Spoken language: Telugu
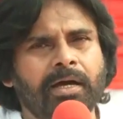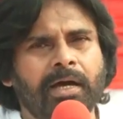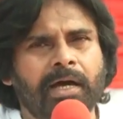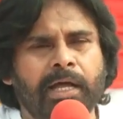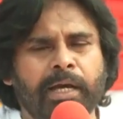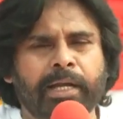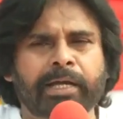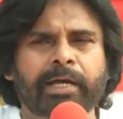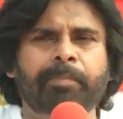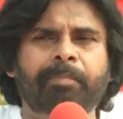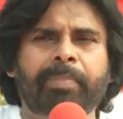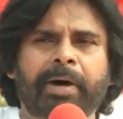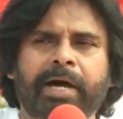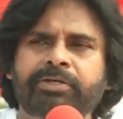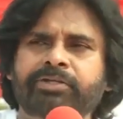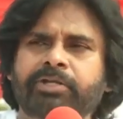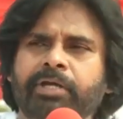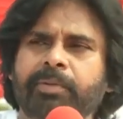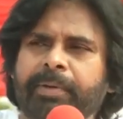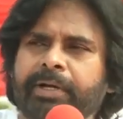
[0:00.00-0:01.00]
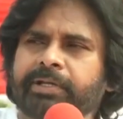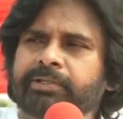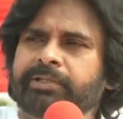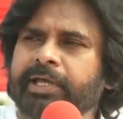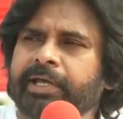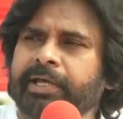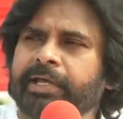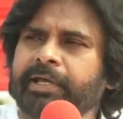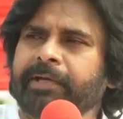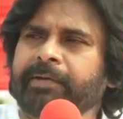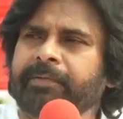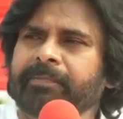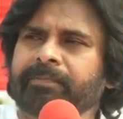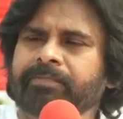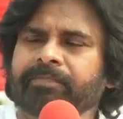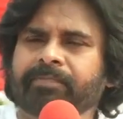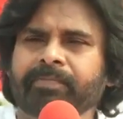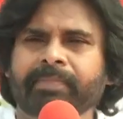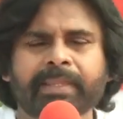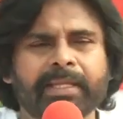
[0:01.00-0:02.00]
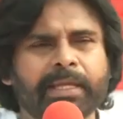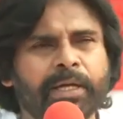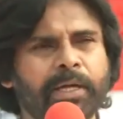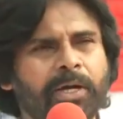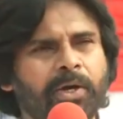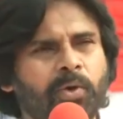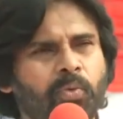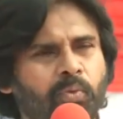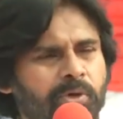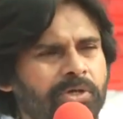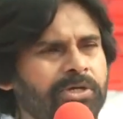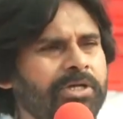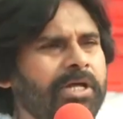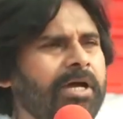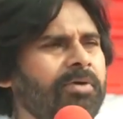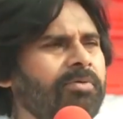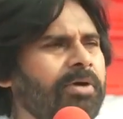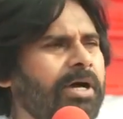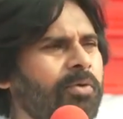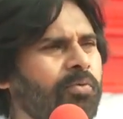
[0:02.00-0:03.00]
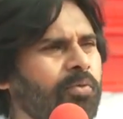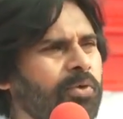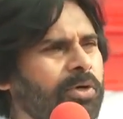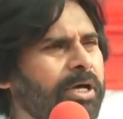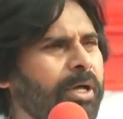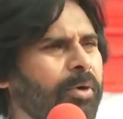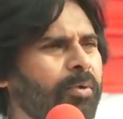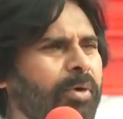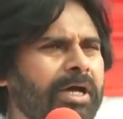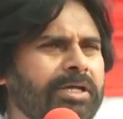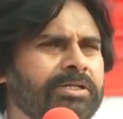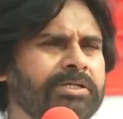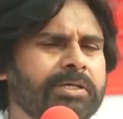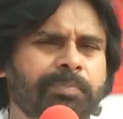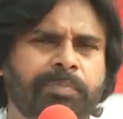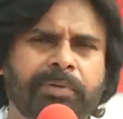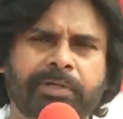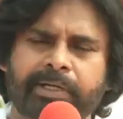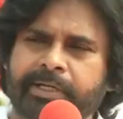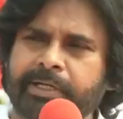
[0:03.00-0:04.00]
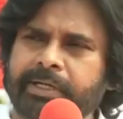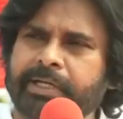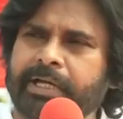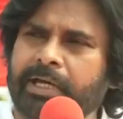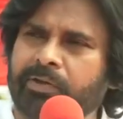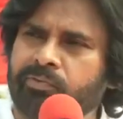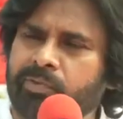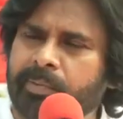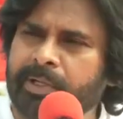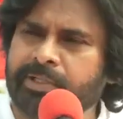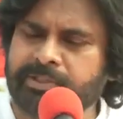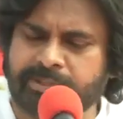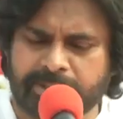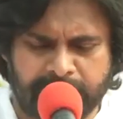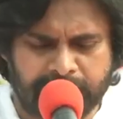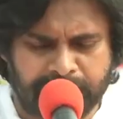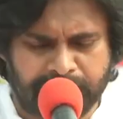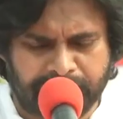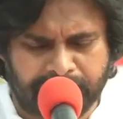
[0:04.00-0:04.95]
అలాగే పార్టీ పెడితే ఉంటావా ఉండవా అని చెప్పి రకరకాల విమర్శలు